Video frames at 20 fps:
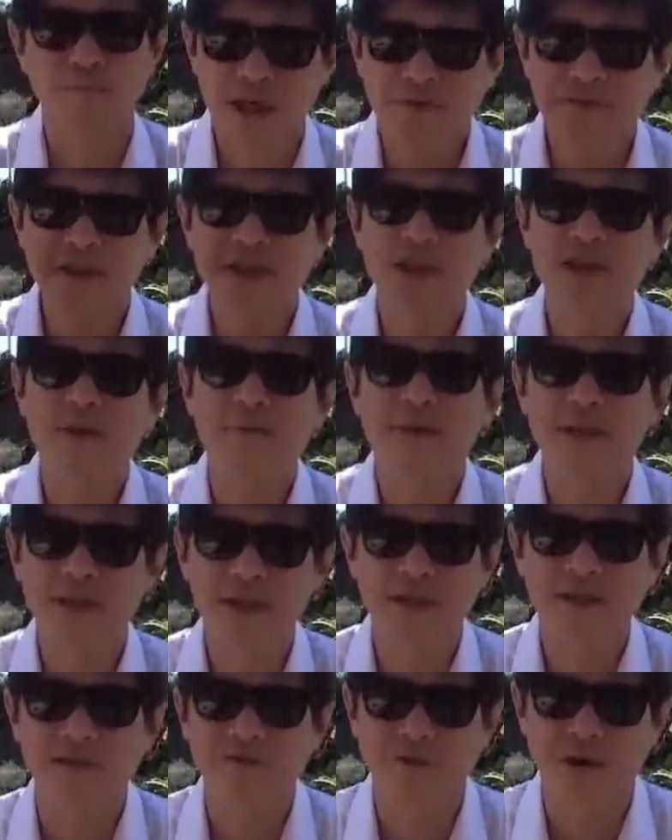因为习近平
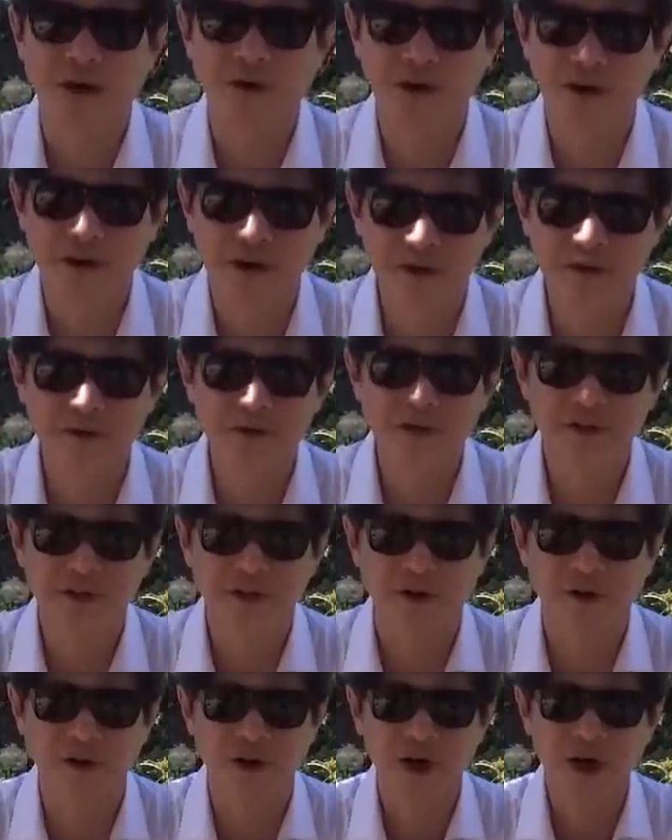这次访问欧洲的
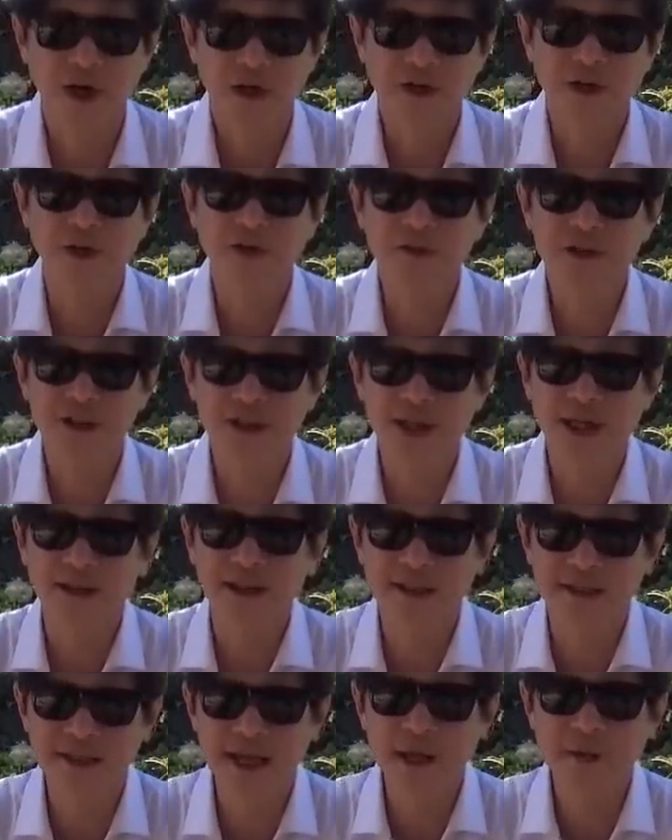时候，尤其他
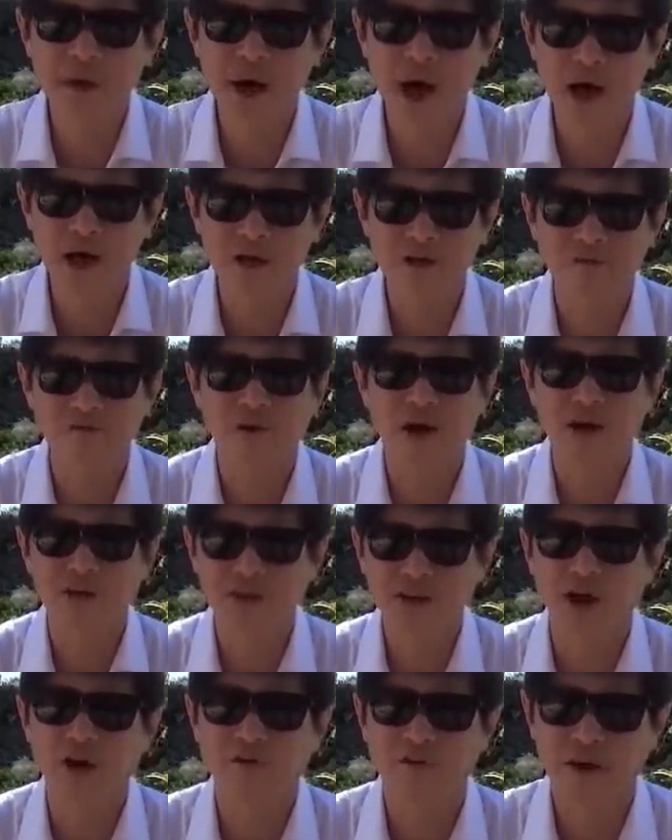在三月二十五号
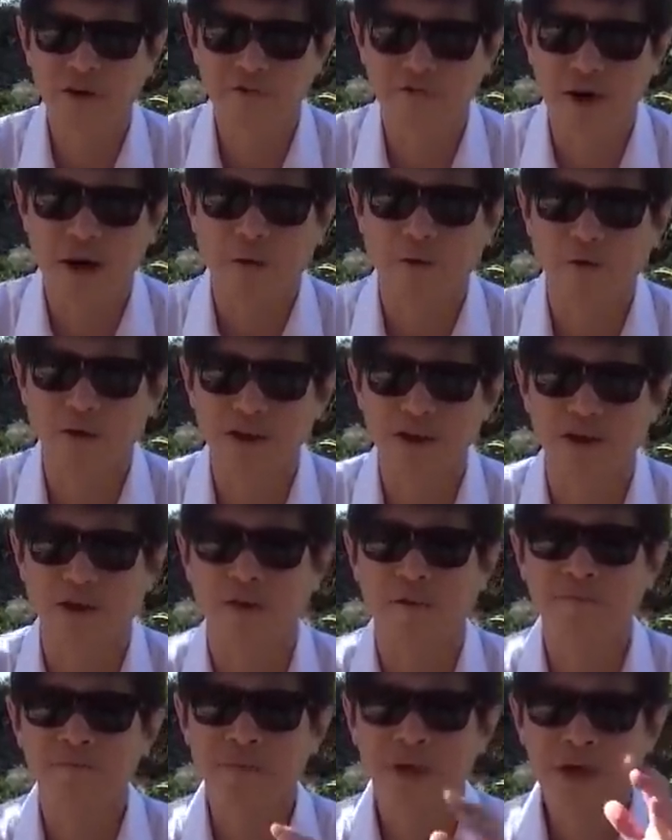到访法国的时
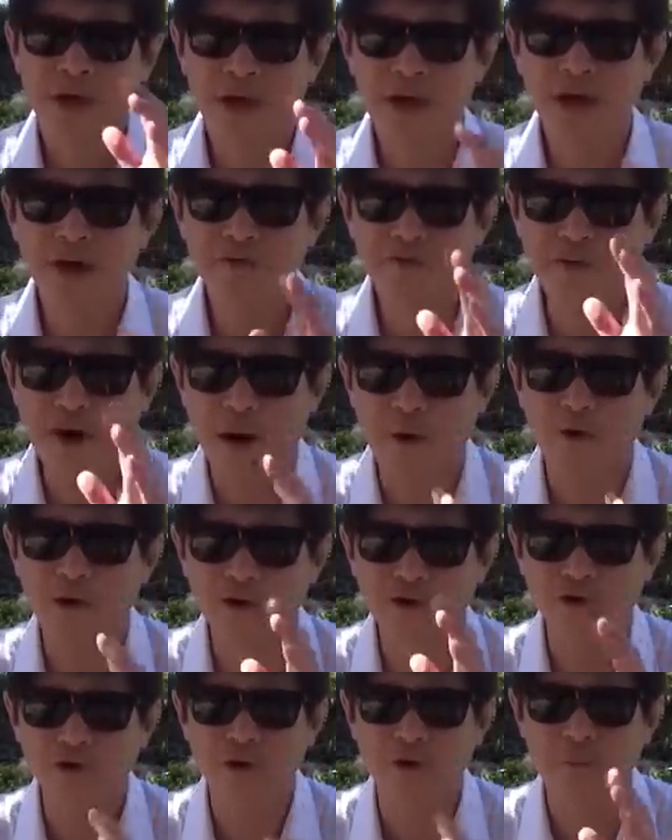候，和法国
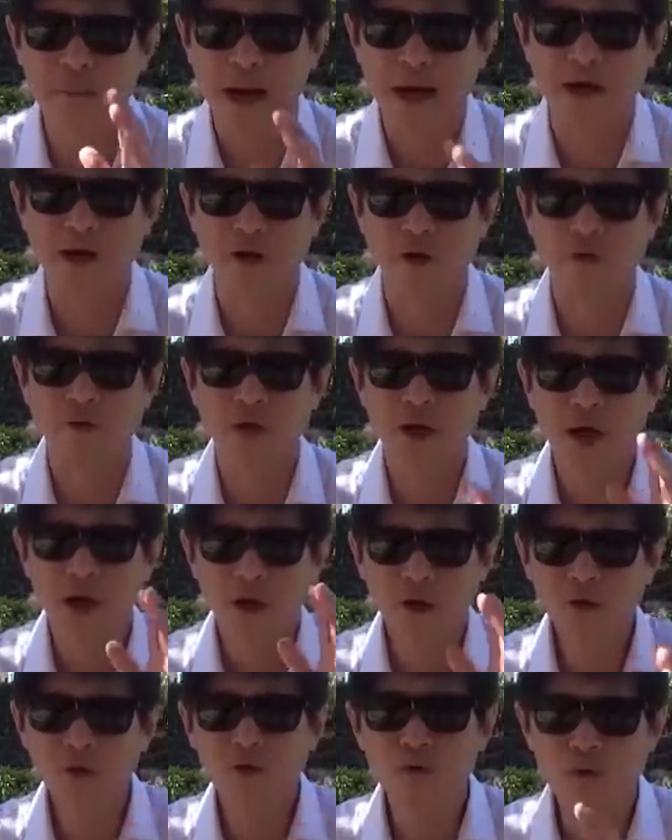总统马克龙
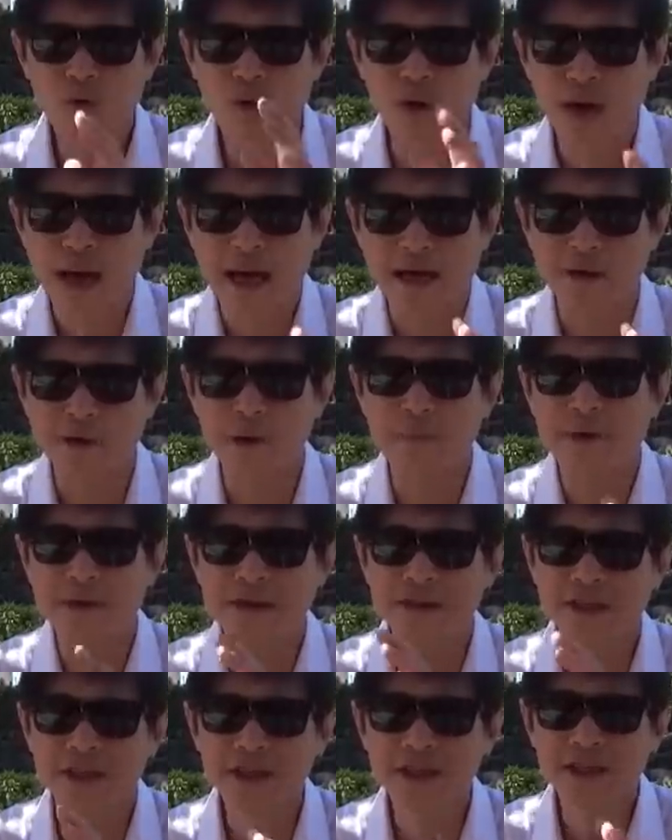路过凯旋
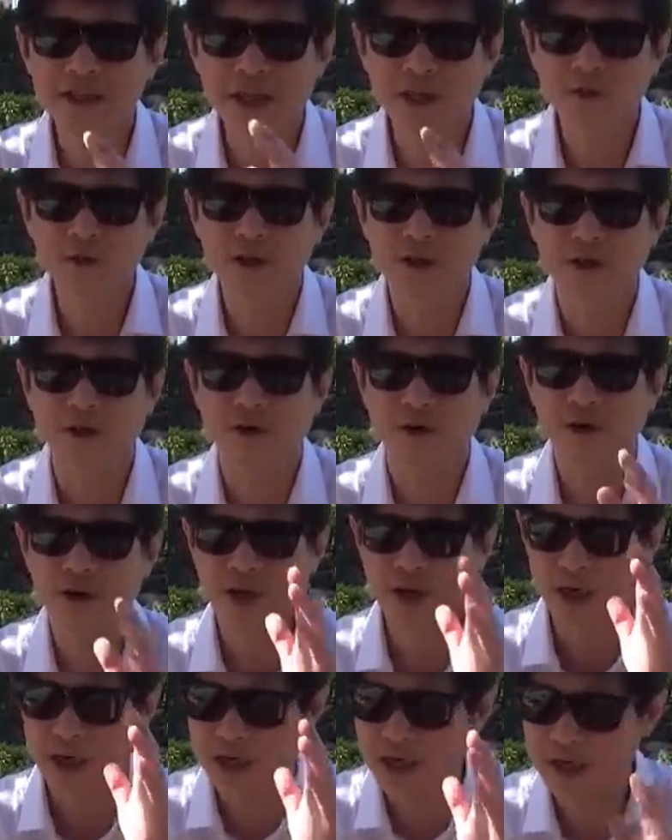门这个仗队对手。
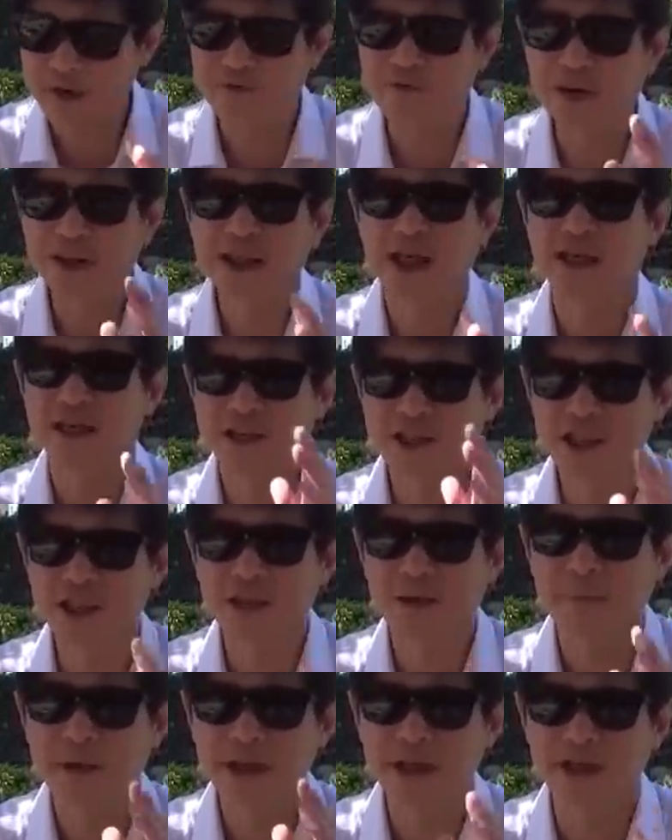可以发现，习
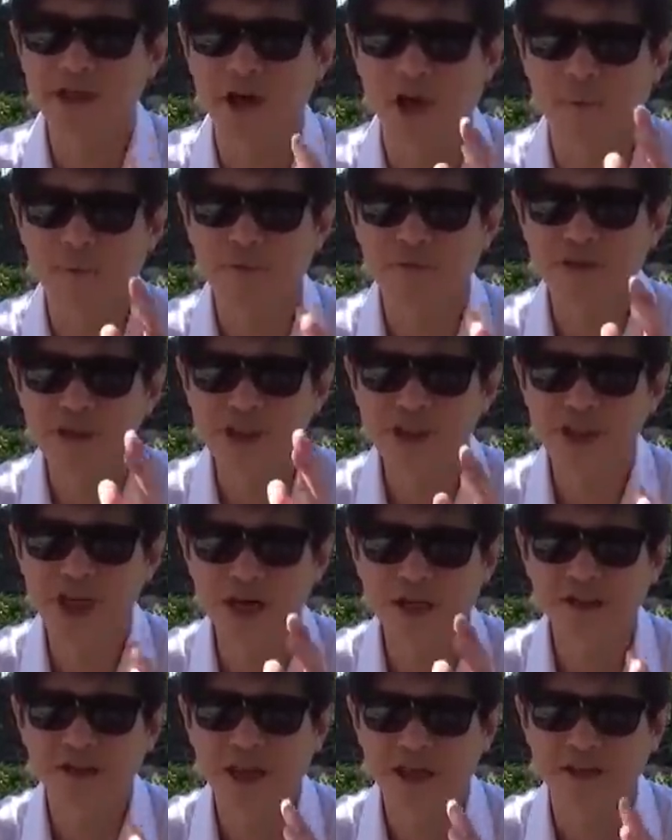近平的脚步
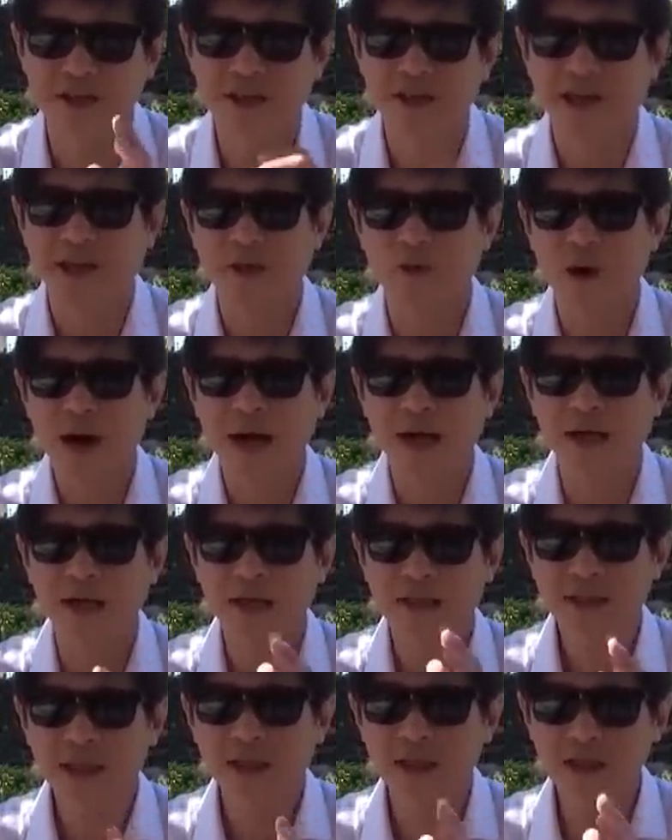相当的凌乱，
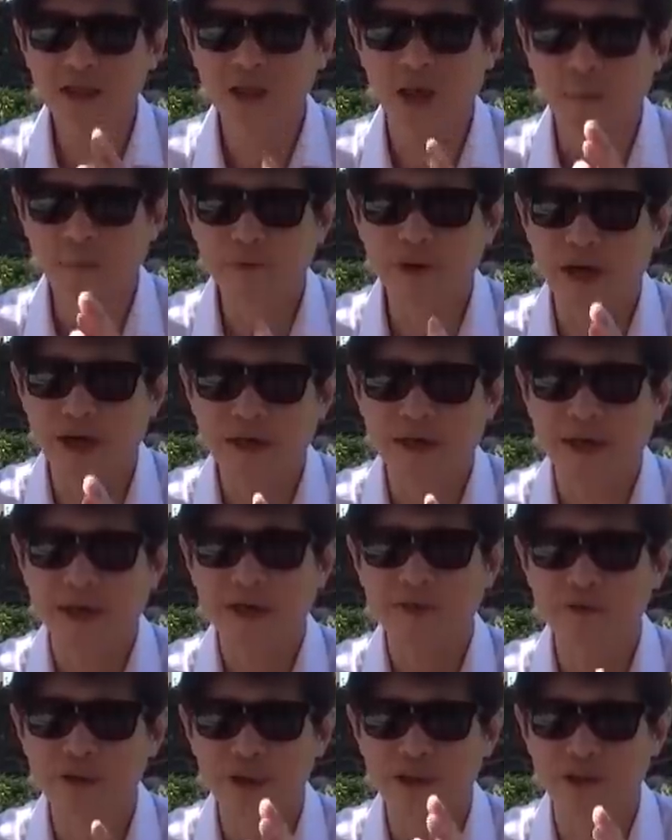他的脚步很
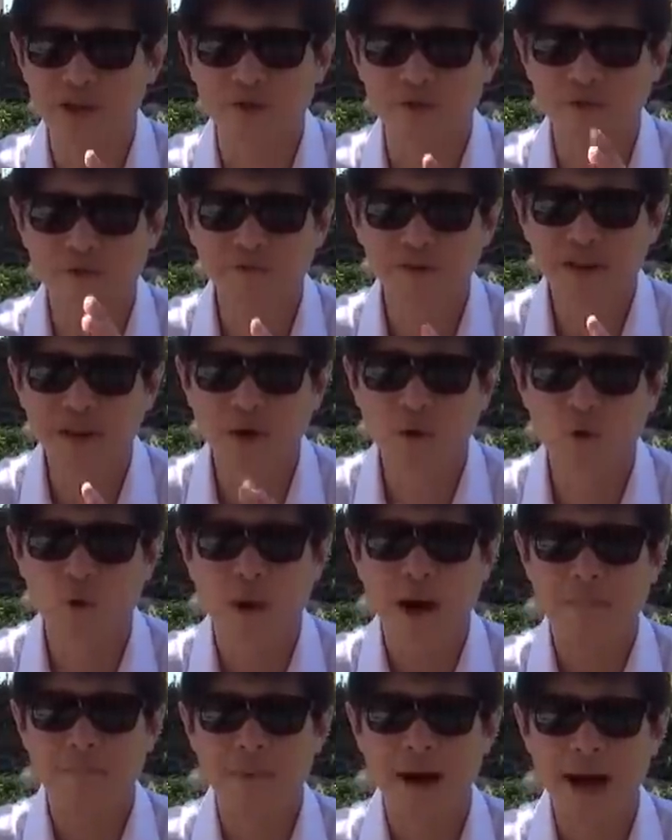零碎，走路非常
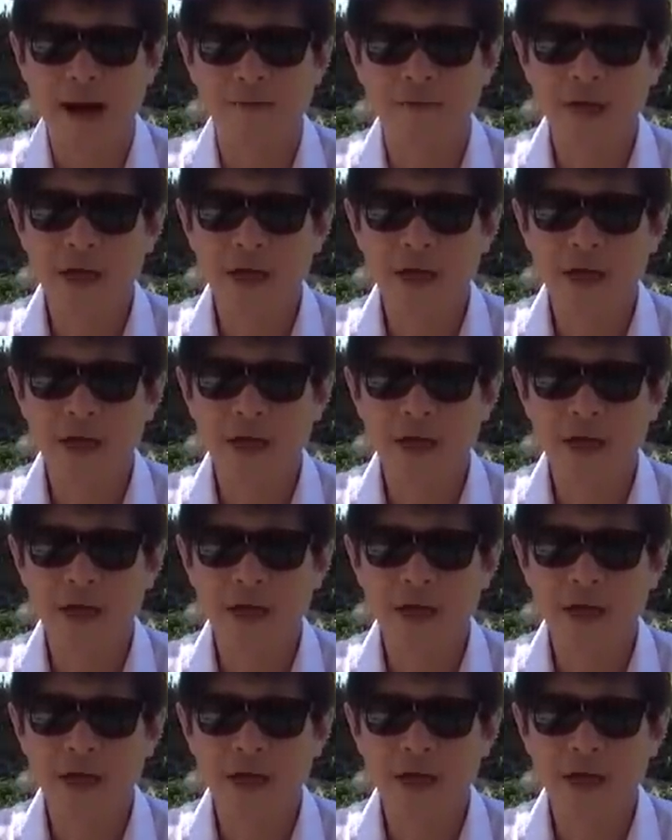缓慢。